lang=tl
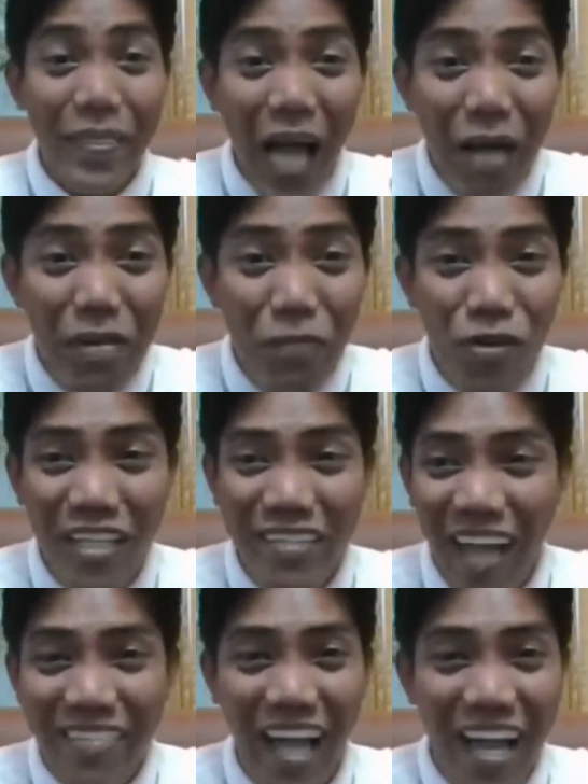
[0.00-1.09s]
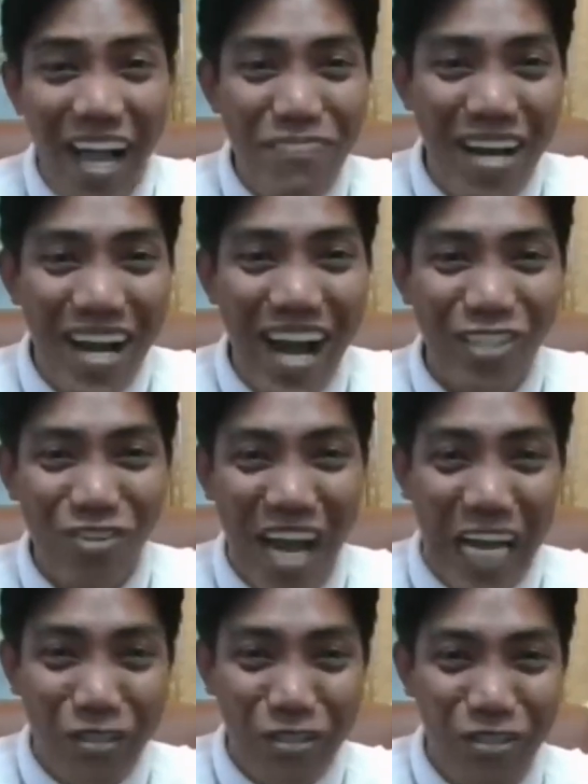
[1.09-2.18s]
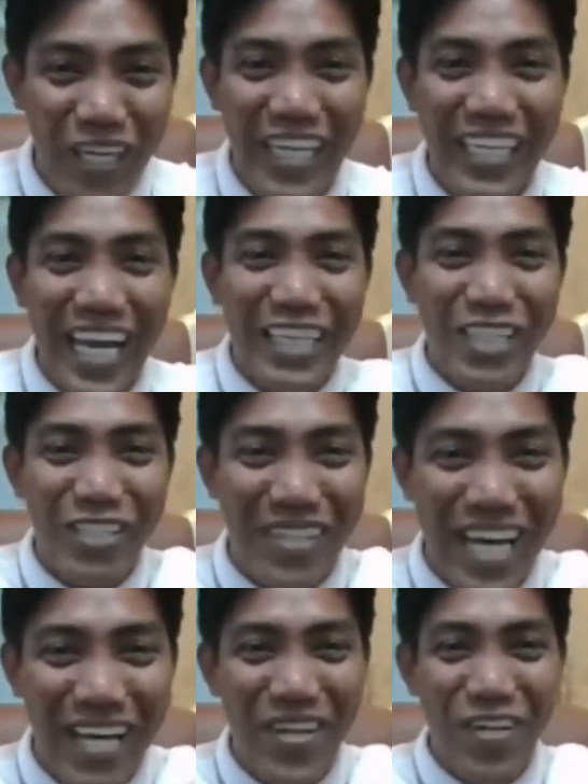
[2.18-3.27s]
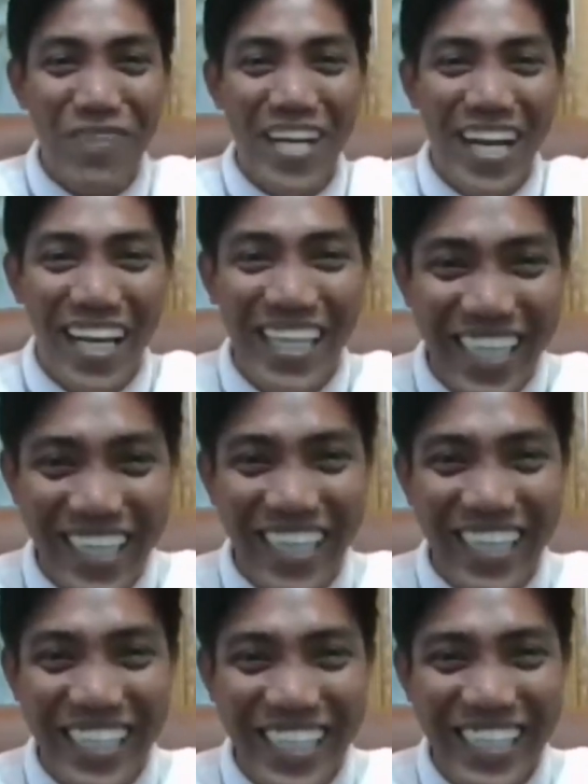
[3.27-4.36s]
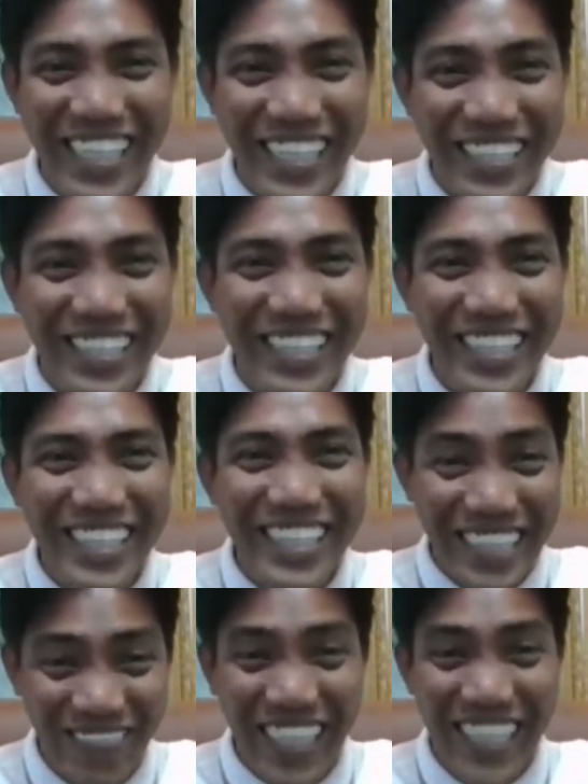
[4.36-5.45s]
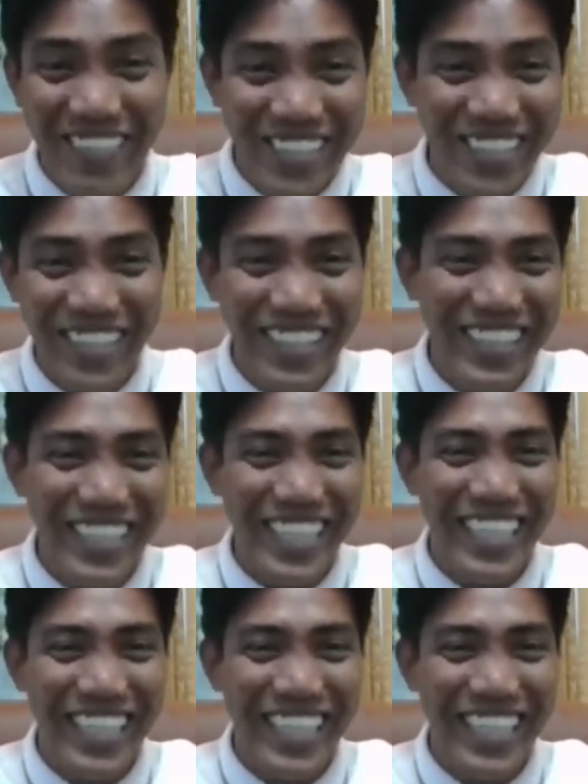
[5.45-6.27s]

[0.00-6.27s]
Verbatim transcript: Ang dami pong nagtatangkang mag-hack ng account ko. Eh, nagkataong marami akong magagaling na technician dito sa palibot ko.